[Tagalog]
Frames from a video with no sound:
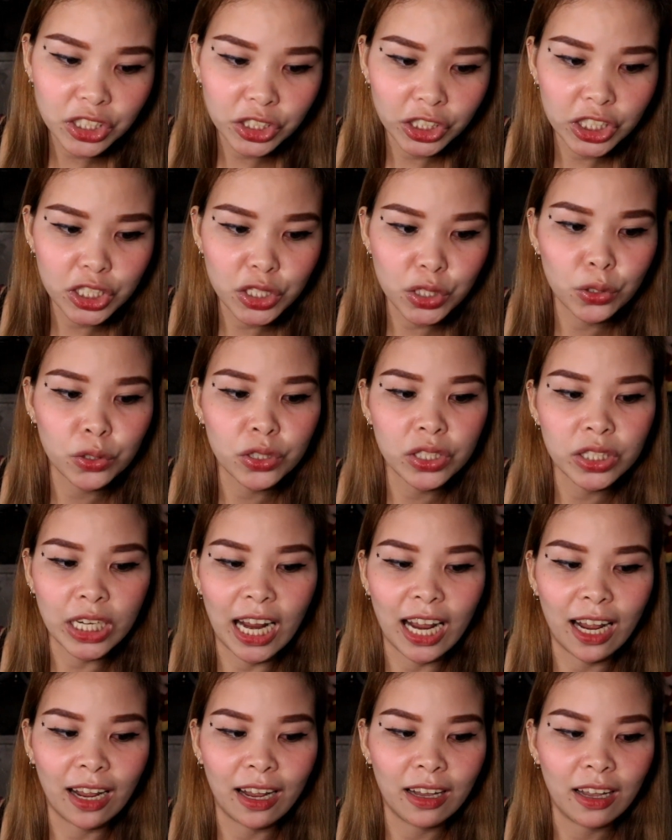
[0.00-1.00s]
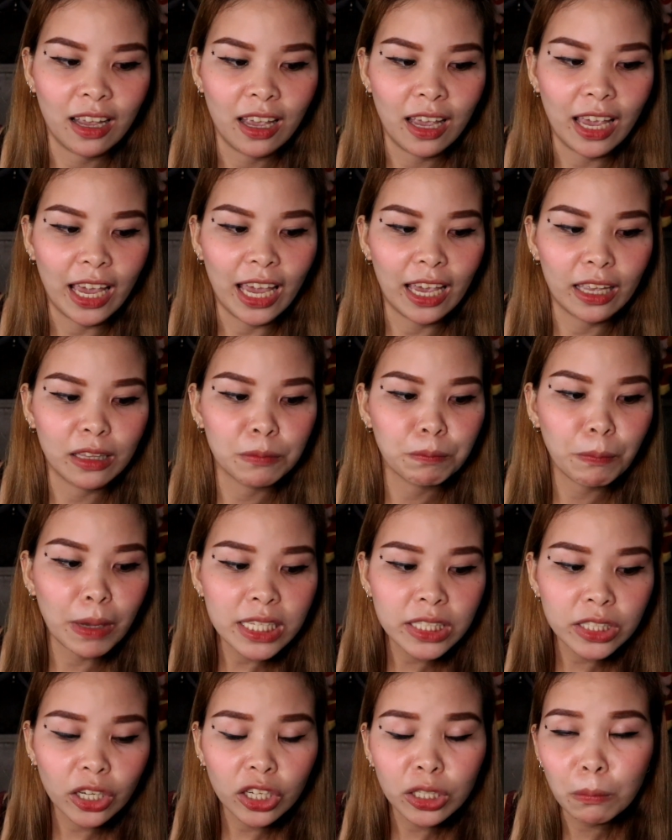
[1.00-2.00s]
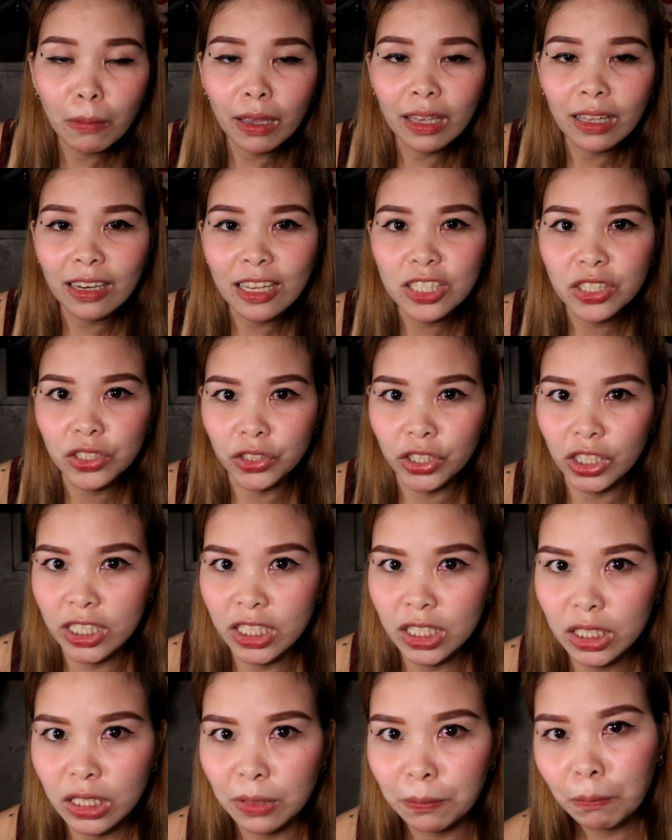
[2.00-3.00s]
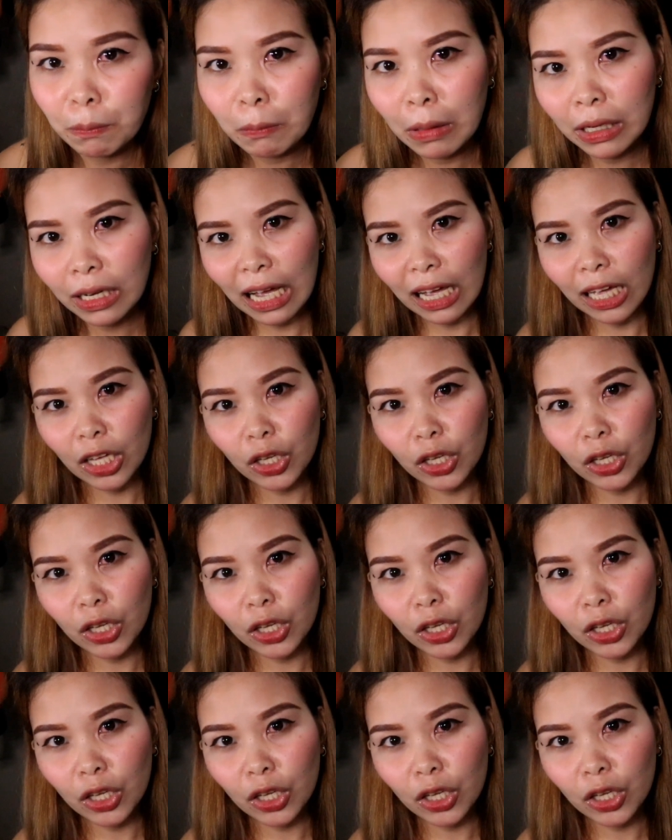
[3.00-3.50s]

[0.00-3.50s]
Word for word: na-research ko siya, and based on my research,